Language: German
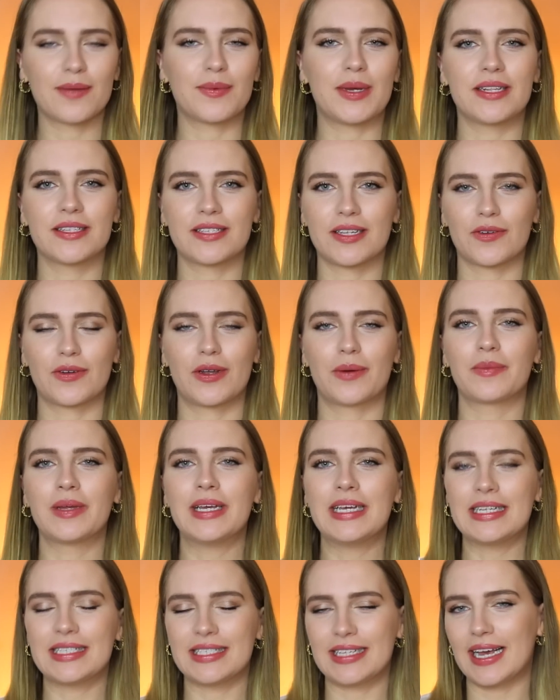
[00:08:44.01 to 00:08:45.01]
bei Instagram
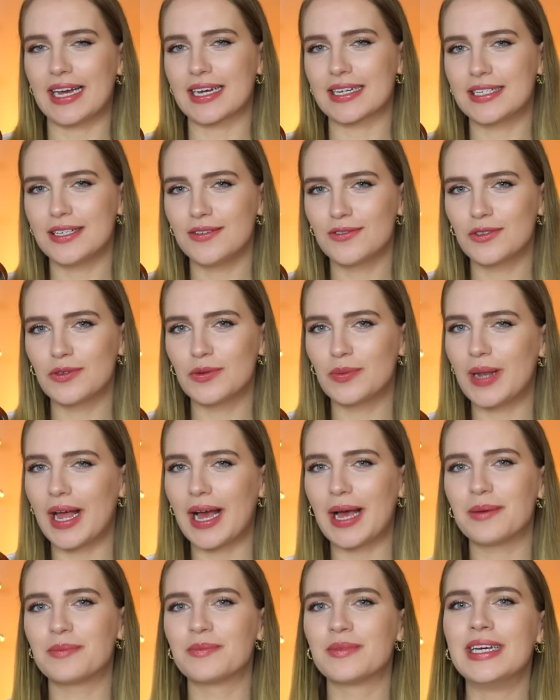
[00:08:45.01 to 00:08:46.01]
sehr aktiv zu
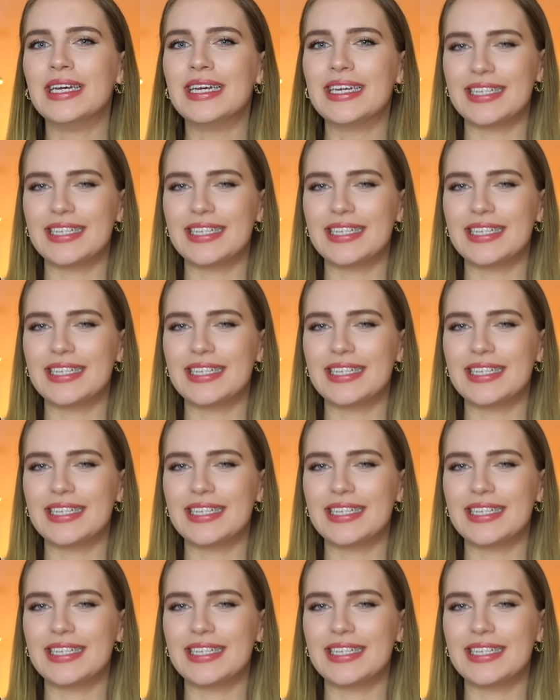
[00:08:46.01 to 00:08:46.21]
bleiben,